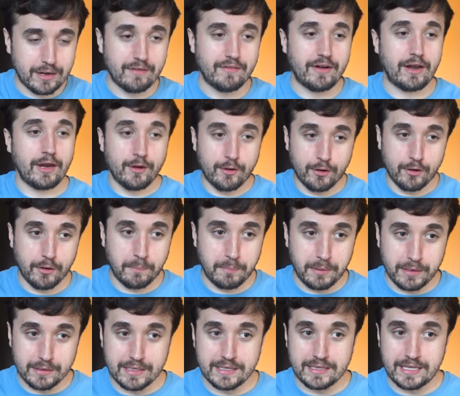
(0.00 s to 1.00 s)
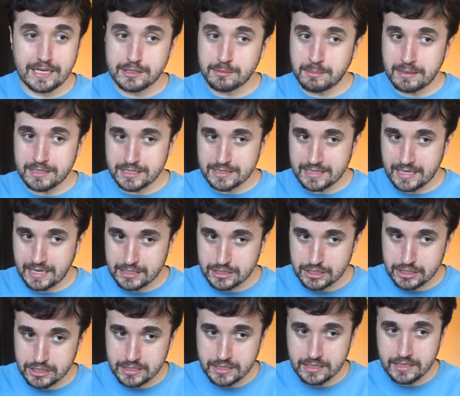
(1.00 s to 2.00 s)
Cavaleiro europeu da Idade Média
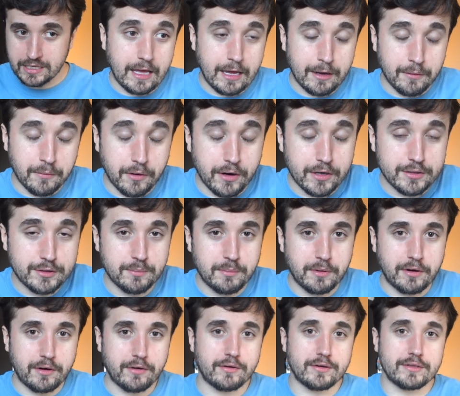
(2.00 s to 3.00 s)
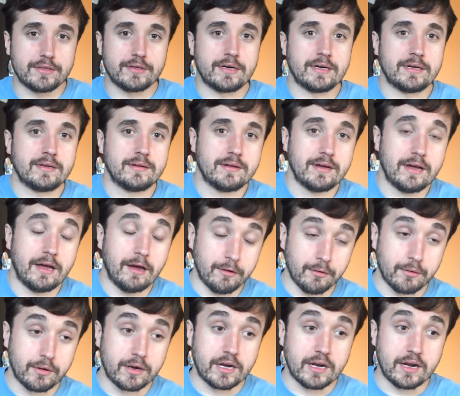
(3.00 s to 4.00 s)
Tardia era o O do Borogodó. Era
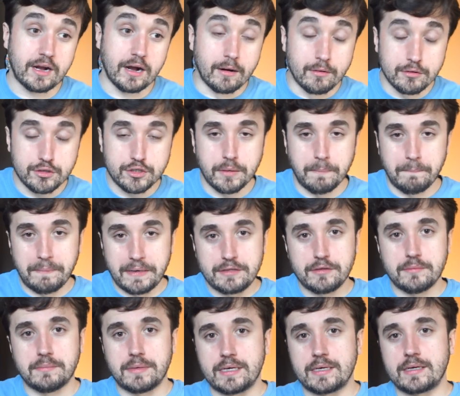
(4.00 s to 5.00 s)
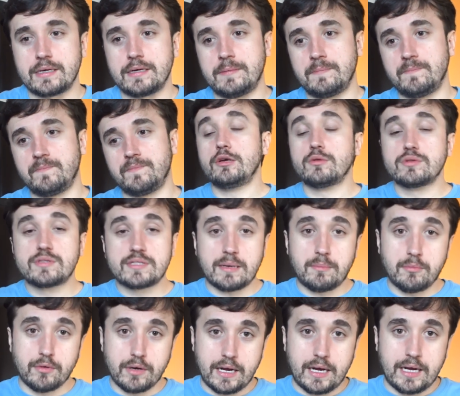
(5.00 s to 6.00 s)
o cão chupando manga. E o
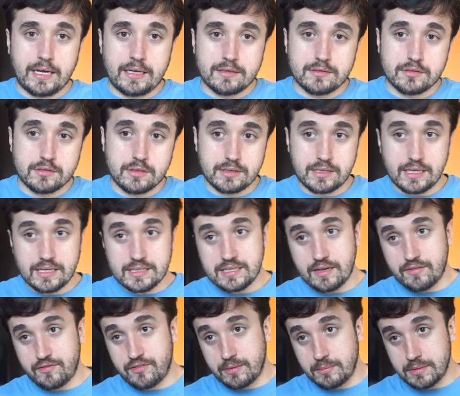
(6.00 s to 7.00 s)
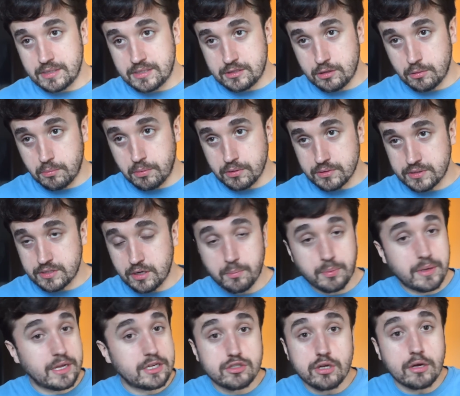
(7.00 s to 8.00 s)
samurai só tem essa fama de ser bonzão
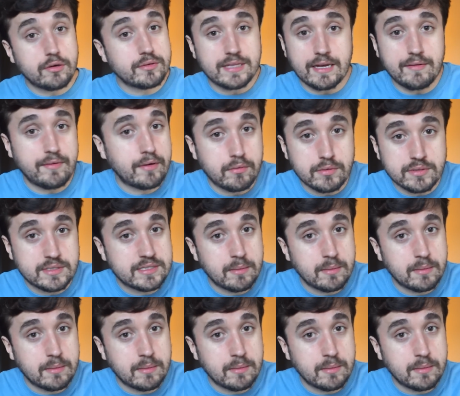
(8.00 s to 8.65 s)
porque ele só lutava contra